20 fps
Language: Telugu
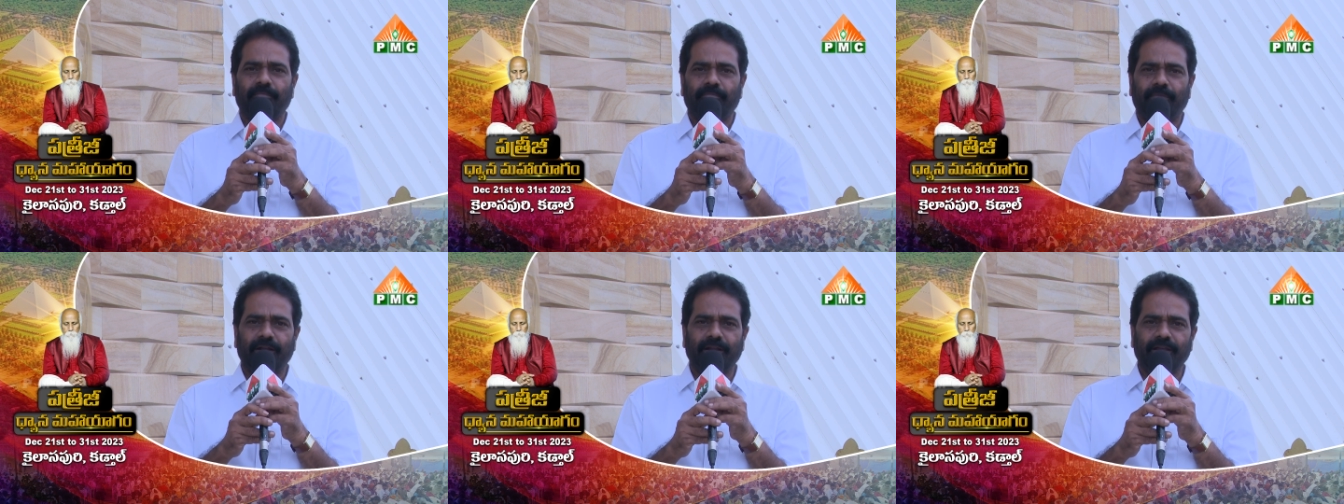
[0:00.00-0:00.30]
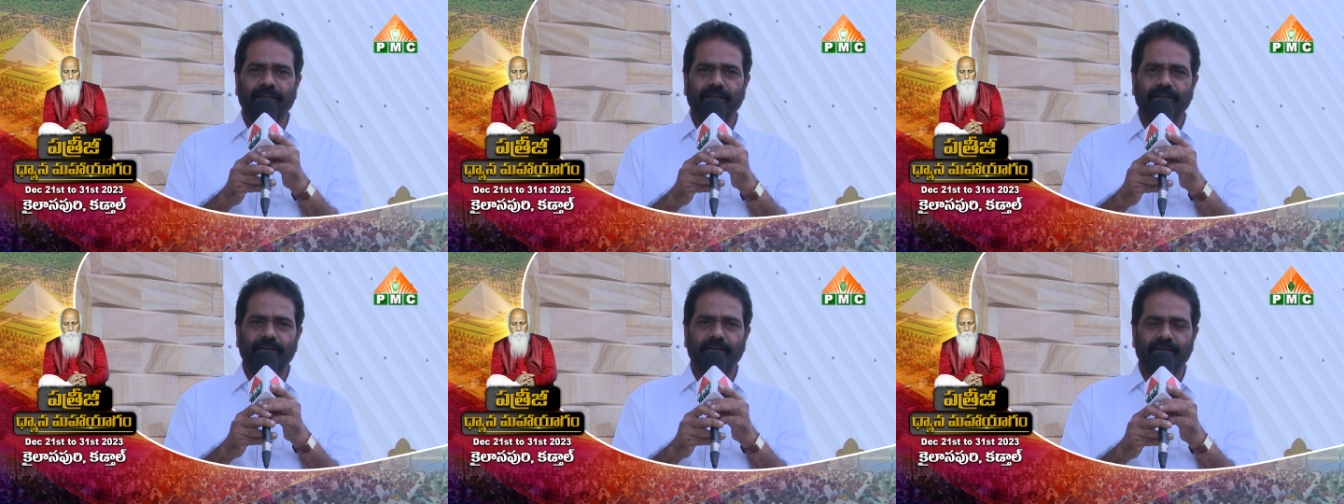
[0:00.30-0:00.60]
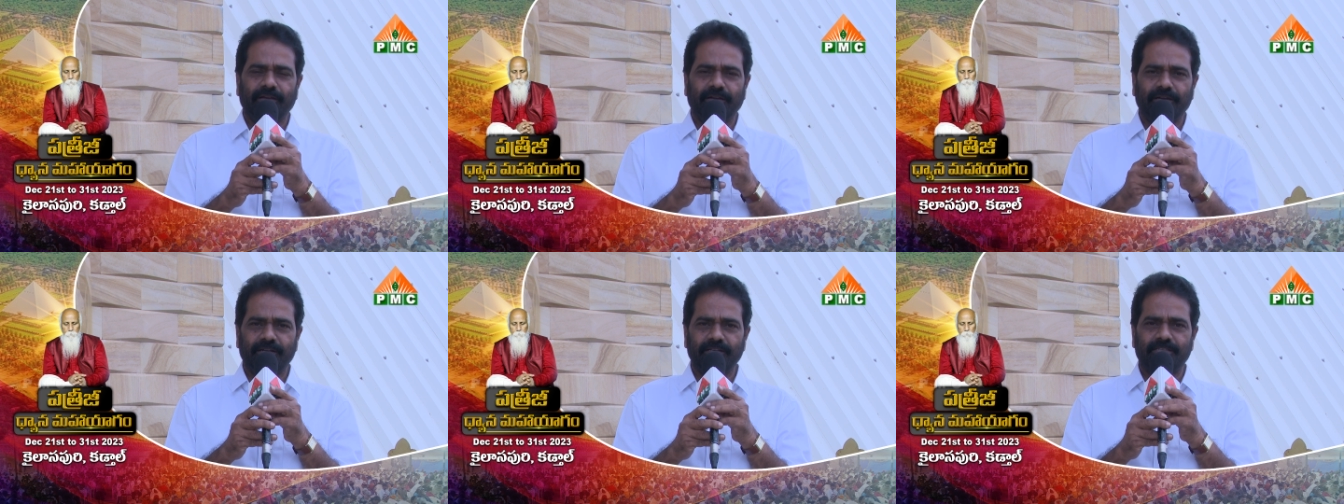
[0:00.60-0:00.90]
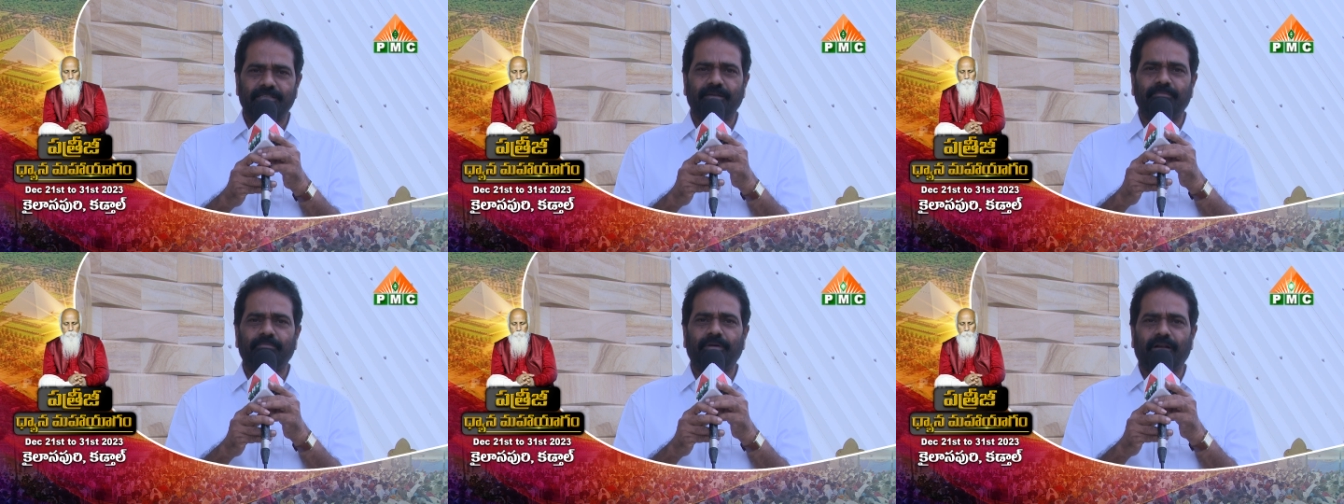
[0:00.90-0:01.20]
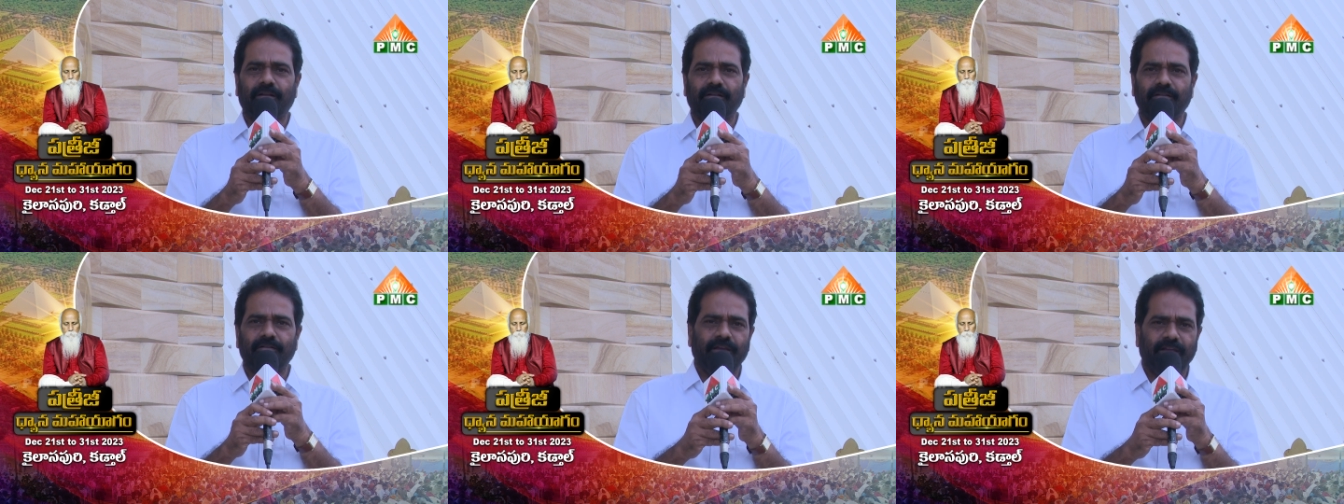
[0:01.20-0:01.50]
మరి
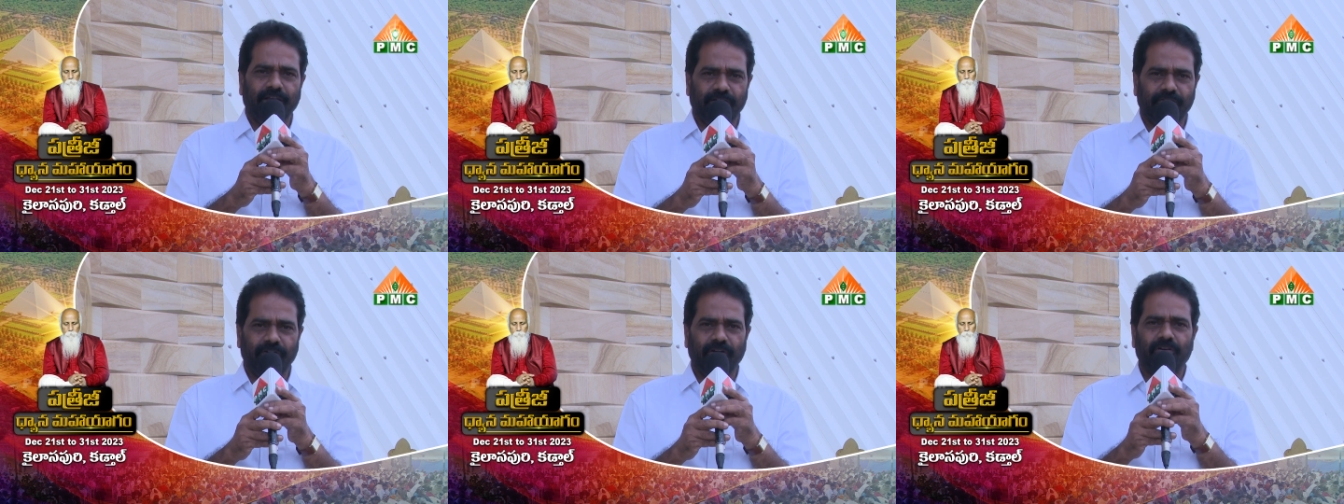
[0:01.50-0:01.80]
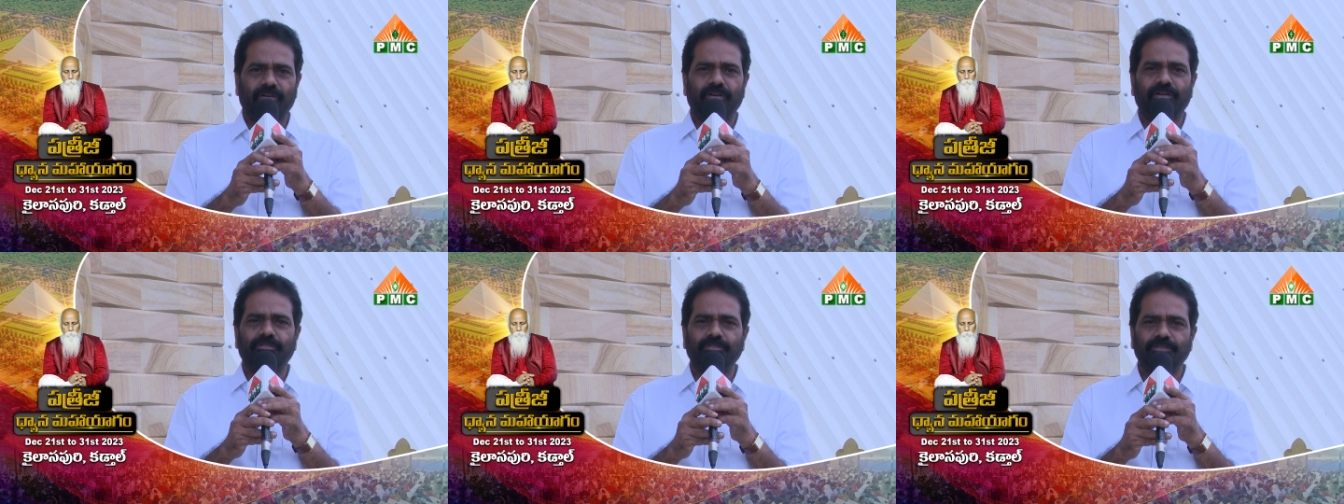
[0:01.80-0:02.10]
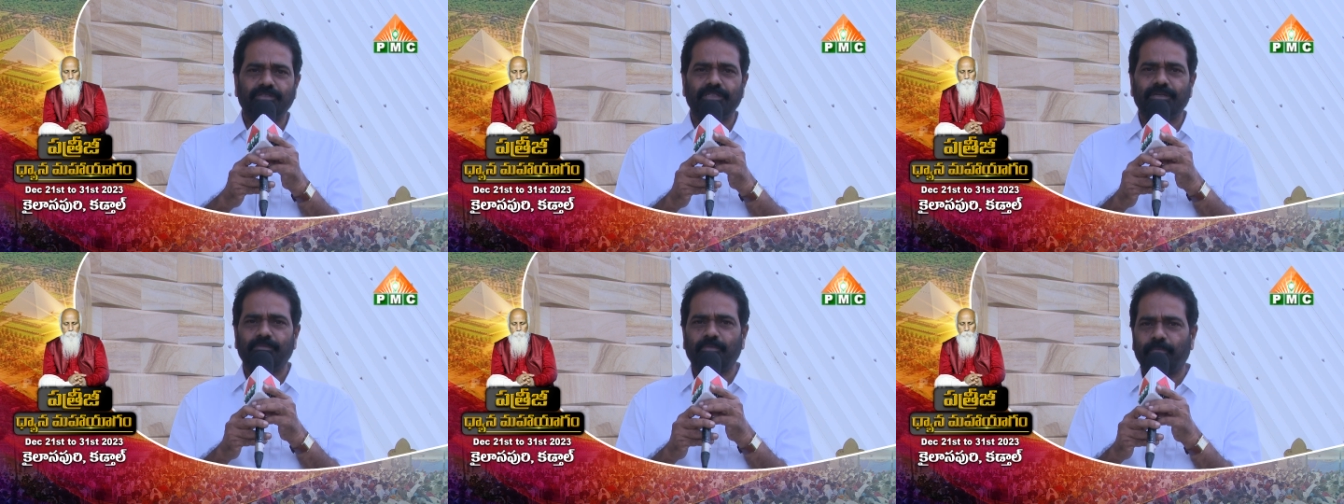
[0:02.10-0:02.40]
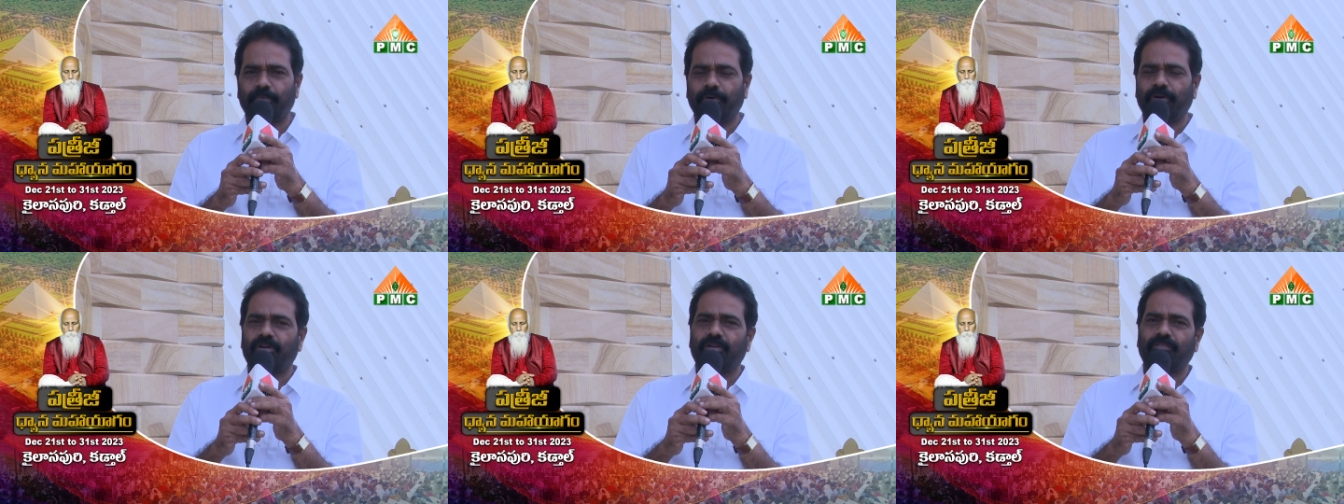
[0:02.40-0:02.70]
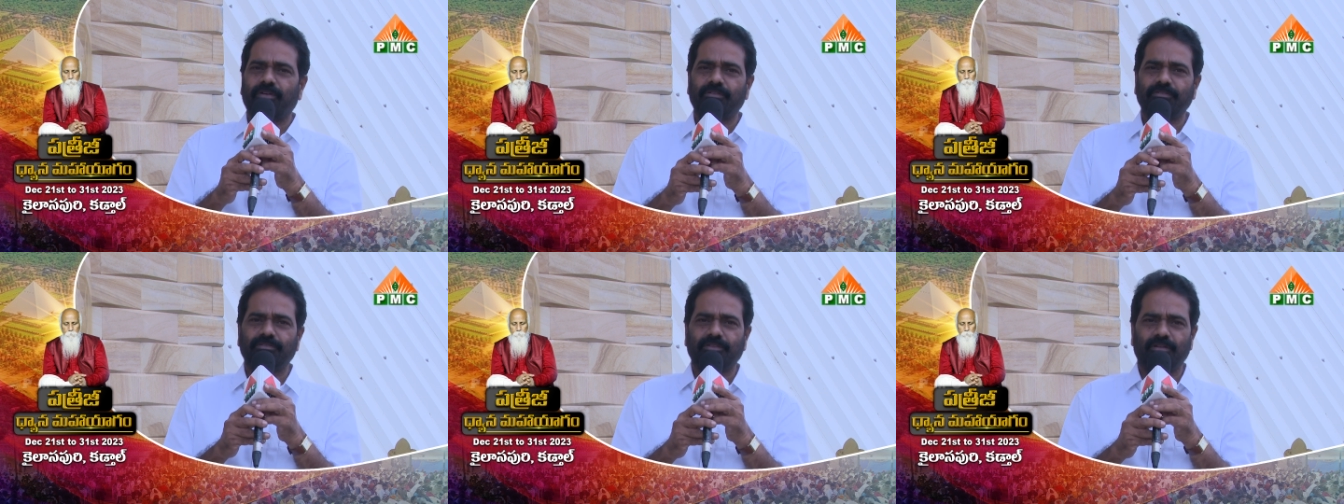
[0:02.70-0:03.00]
డిసెంబర్ ఇరవై ఒకటి నుంచి ముప్పై ఒకటి
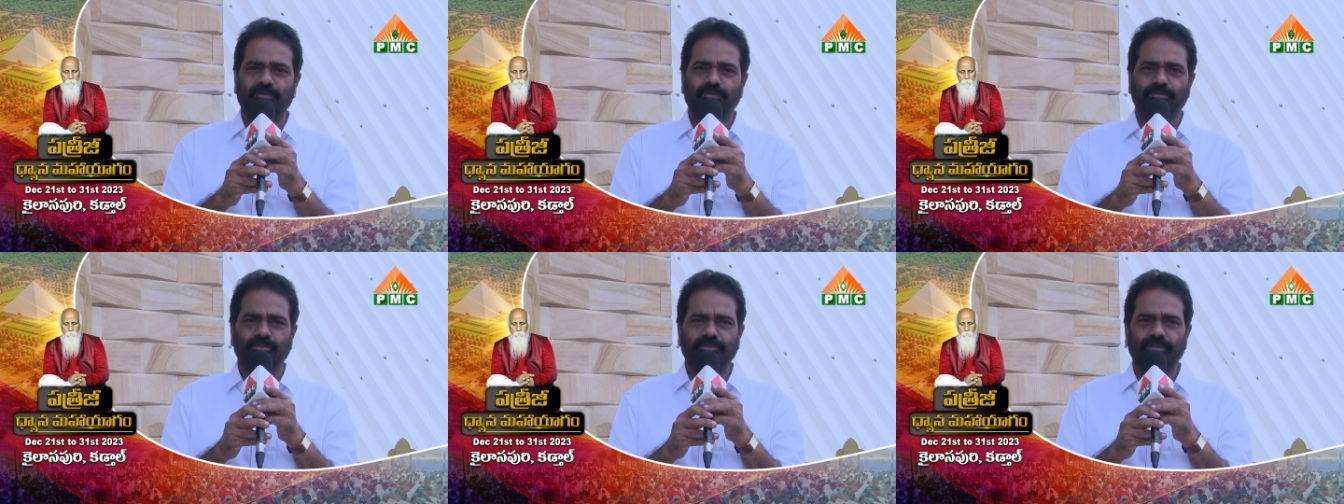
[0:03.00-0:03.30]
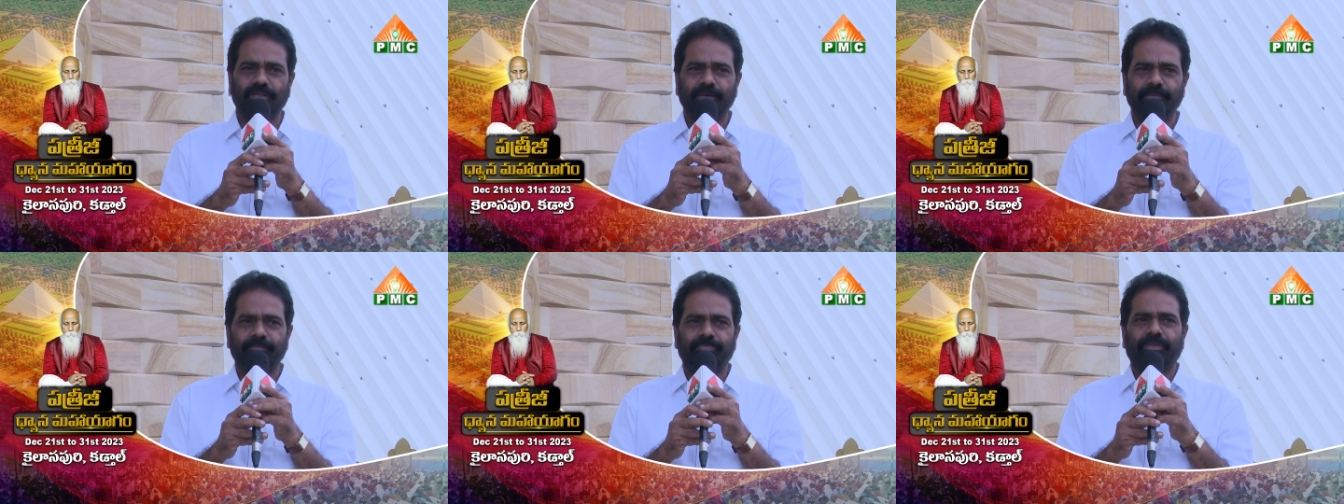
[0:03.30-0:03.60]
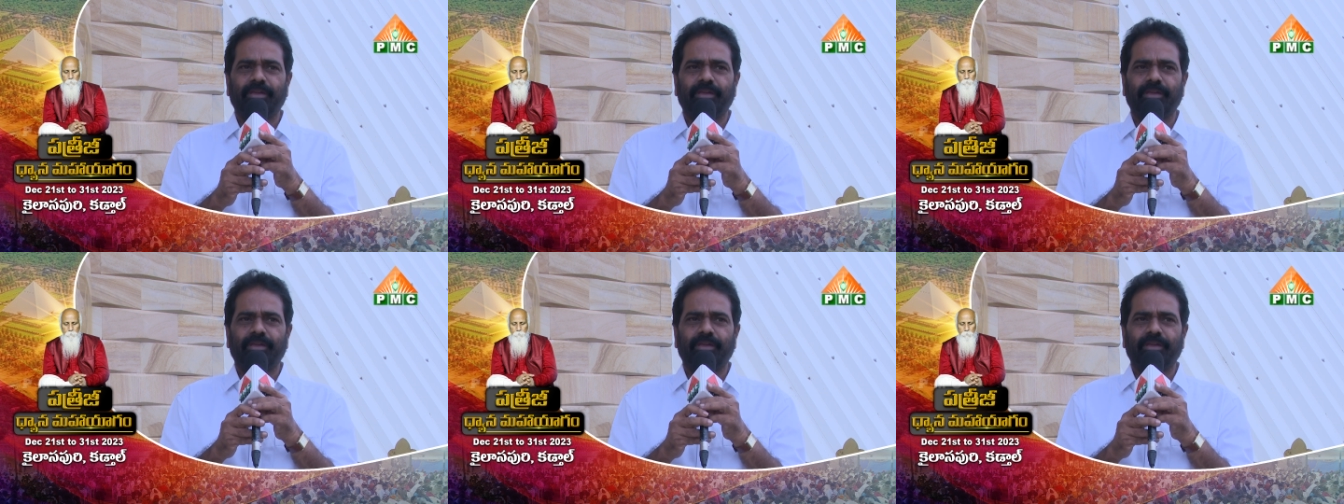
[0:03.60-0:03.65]
వరకు జరుగుతుంది